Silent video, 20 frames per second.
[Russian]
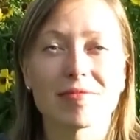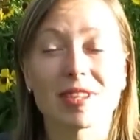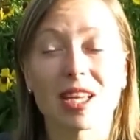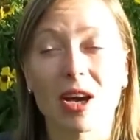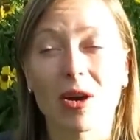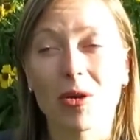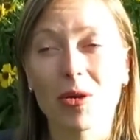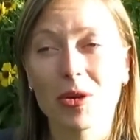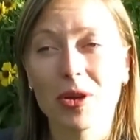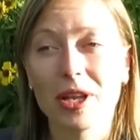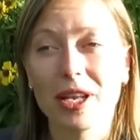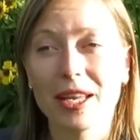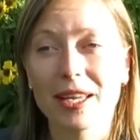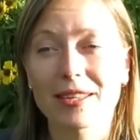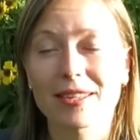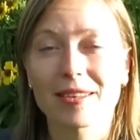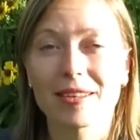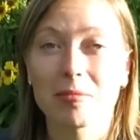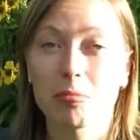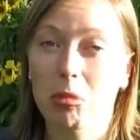такое
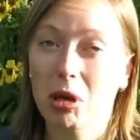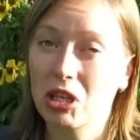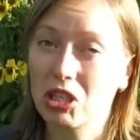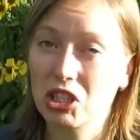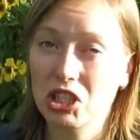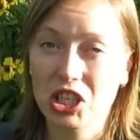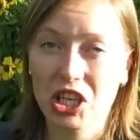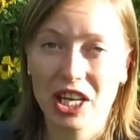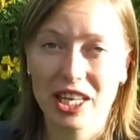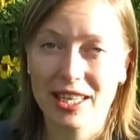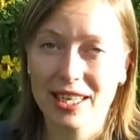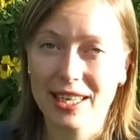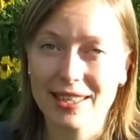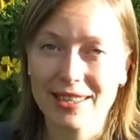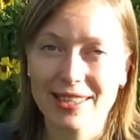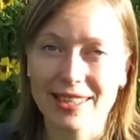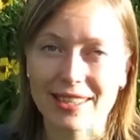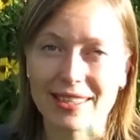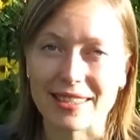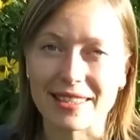лето большая
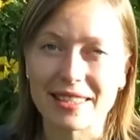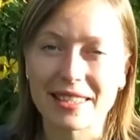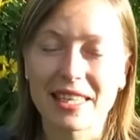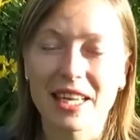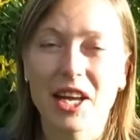редкость,